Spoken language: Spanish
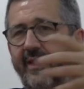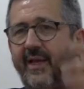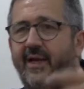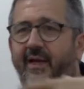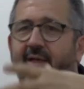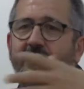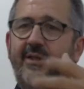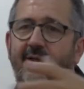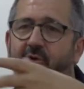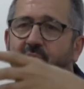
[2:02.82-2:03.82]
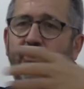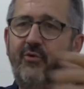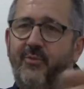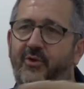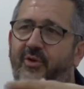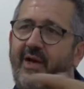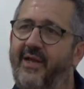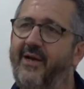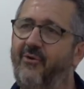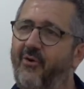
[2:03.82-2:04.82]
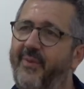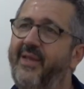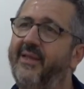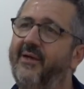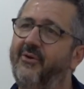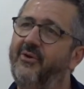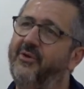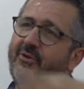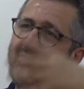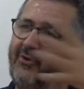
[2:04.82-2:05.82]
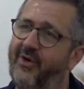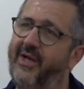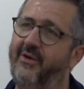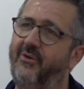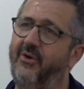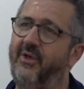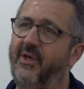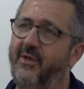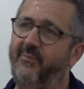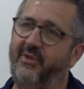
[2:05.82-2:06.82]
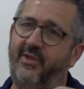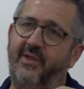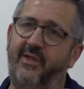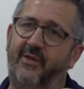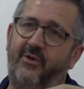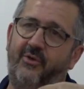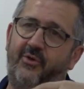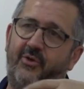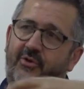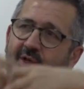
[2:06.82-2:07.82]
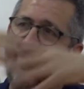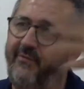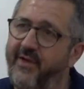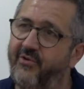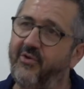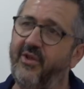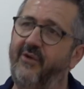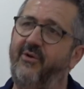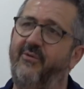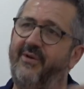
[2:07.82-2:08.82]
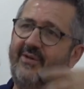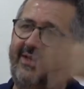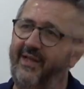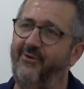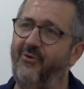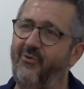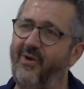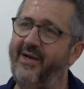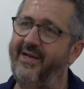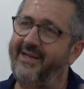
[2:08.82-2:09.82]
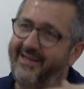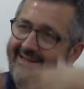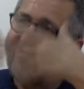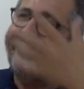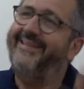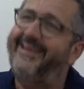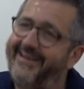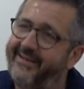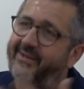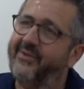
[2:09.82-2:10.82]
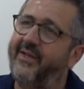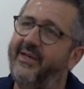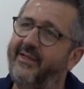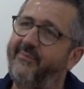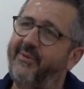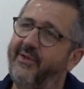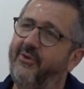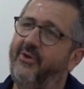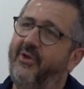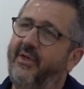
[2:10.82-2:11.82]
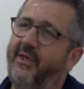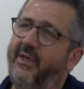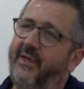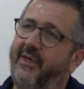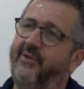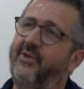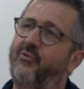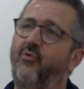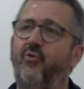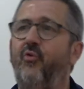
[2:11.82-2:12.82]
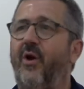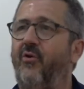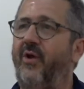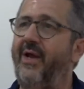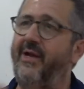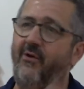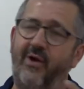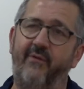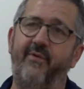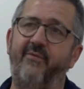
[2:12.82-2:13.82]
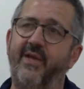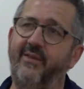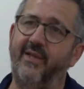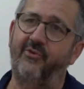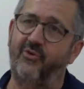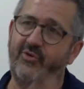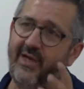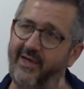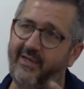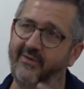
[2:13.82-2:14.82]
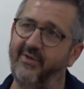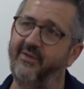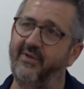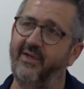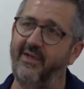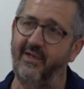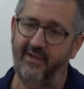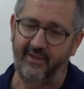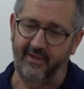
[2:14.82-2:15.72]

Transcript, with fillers: de que la gente, los alumnos traigan comida, ¿no? En otros lados. Pues eh, los, edificios de la universidad, los lugares, tendrían que estar adaptados a esas culturas locales. O la vivienda social que se hace aquí